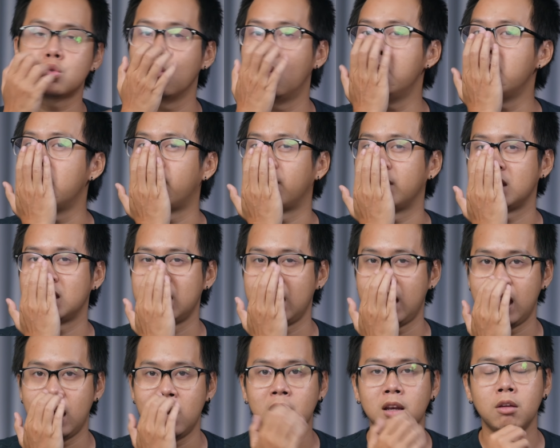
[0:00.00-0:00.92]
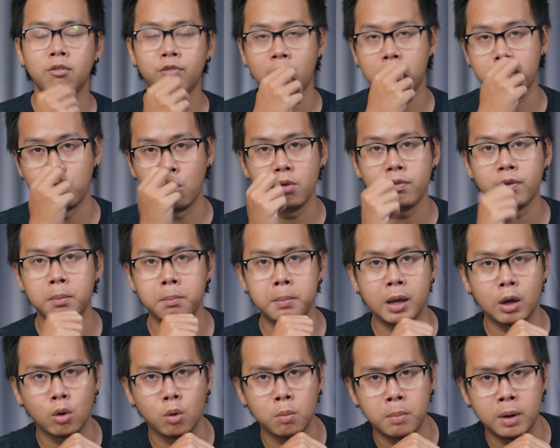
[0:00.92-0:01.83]
xuống mà phải che hết cái phần mũi phần
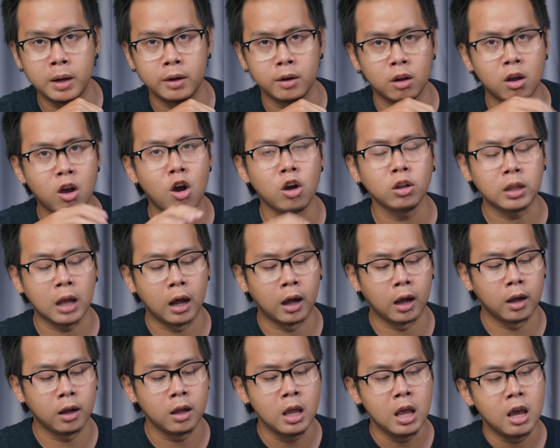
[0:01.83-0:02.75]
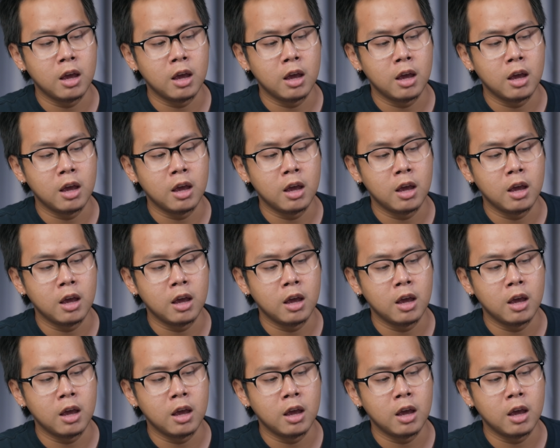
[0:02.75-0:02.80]
miệng của mình nó khó thở